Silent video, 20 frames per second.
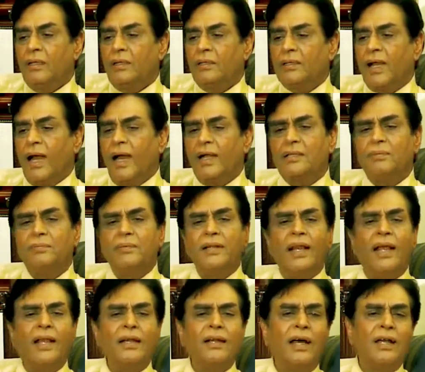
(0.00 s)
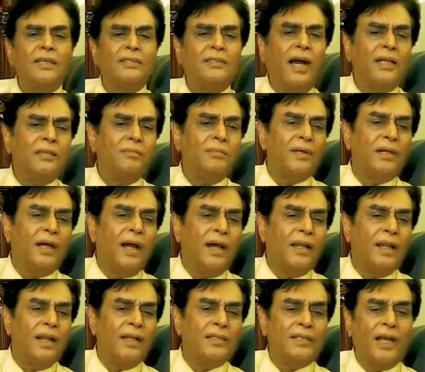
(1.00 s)
साथ में रहना साथ में
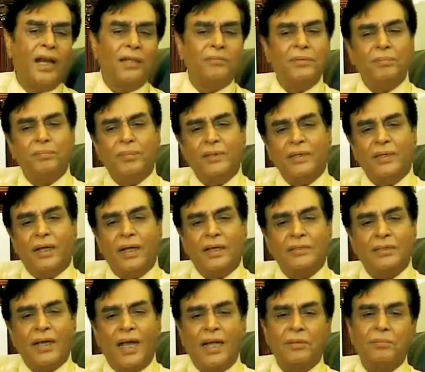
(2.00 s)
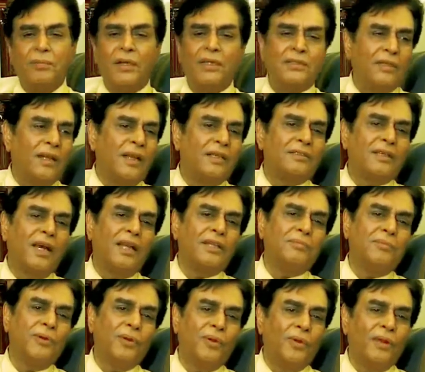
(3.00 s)
खाना साथ में पीना साथ में हंसना
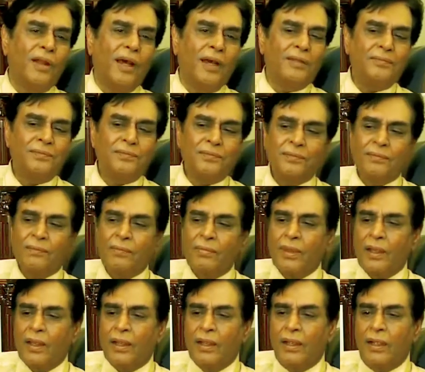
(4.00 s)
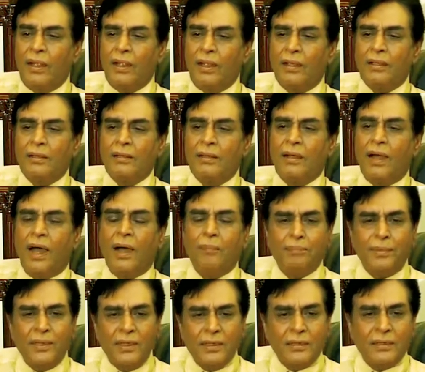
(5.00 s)
साथ में रोना
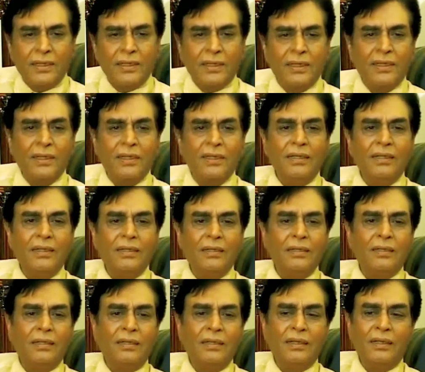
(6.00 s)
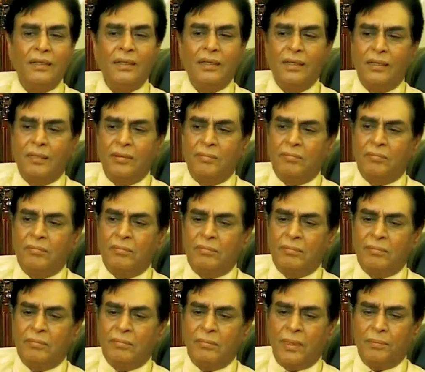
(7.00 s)
अपनी ज़िंदगी
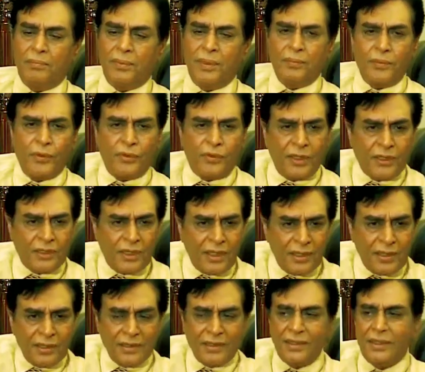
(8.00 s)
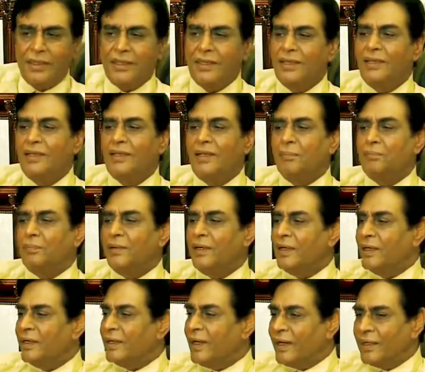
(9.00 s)
अपने प्रोफेशन की ज़िंदगी अपने
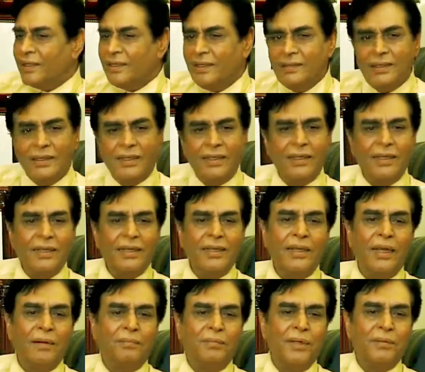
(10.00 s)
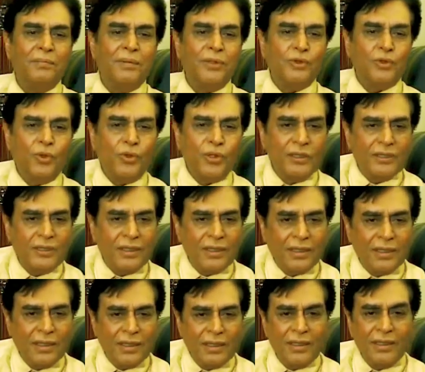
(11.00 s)
घर की ज़िंदगी अपने बच्चों की
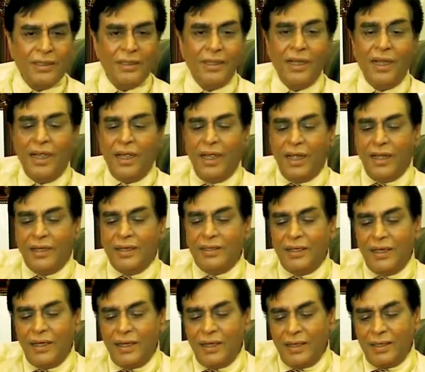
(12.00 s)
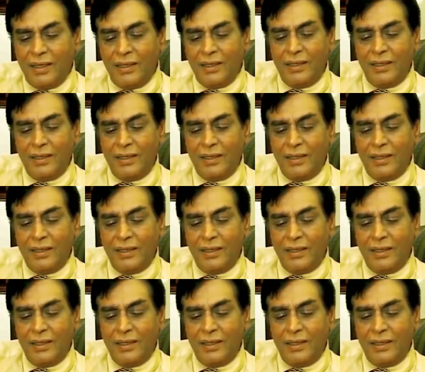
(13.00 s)
ज़िंदगी ये